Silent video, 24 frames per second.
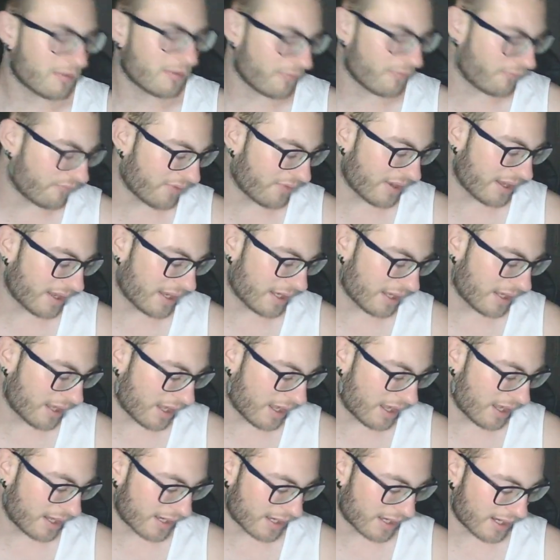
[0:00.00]
Fue
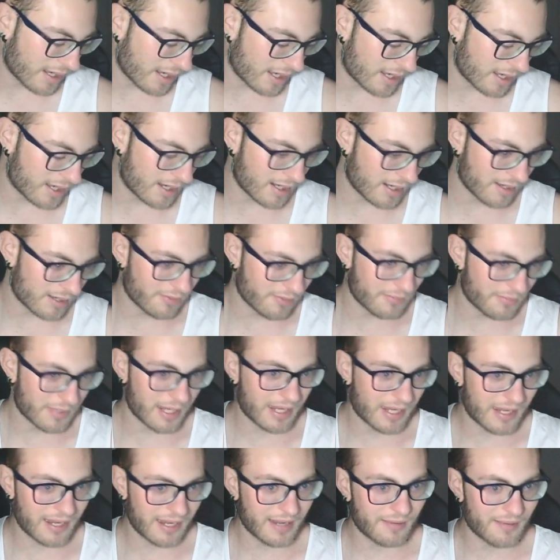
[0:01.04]
Arcanomg,
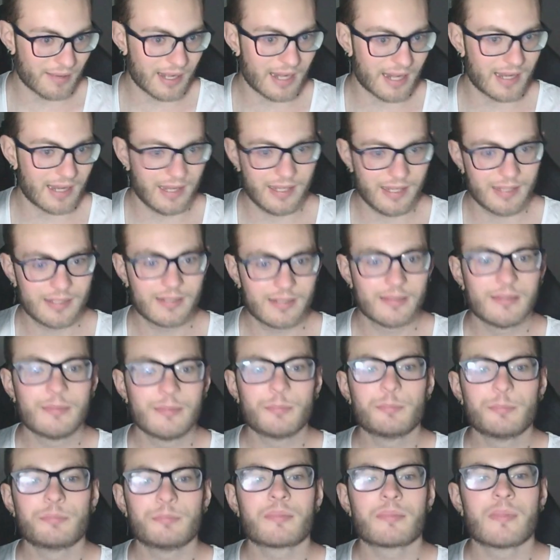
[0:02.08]
¿vale?
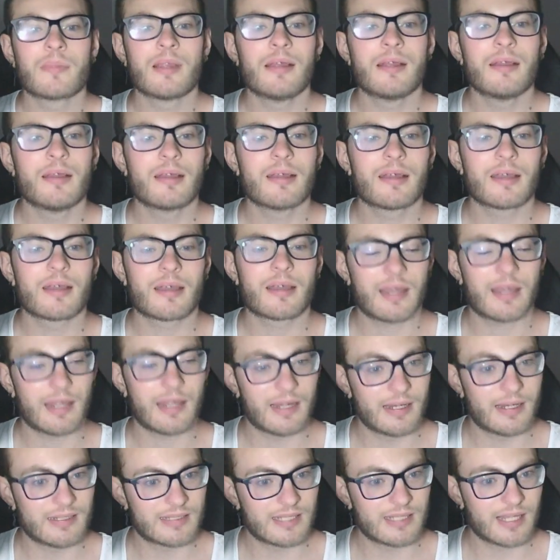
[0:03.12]
Que en
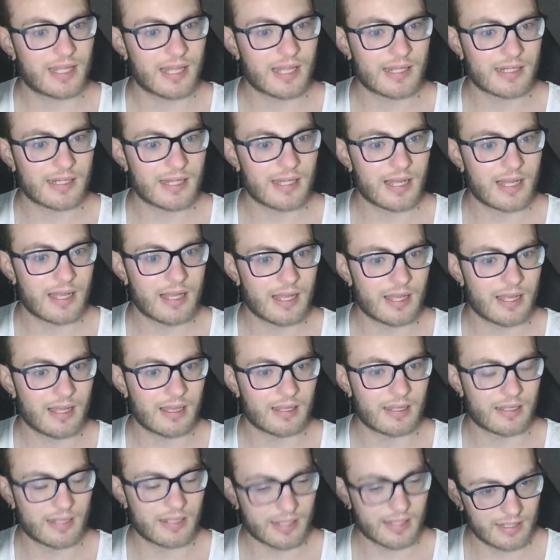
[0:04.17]
ese canal,
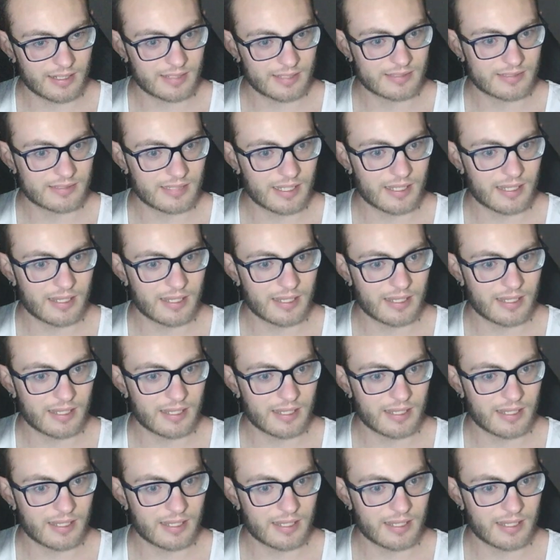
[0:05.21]
que en ese...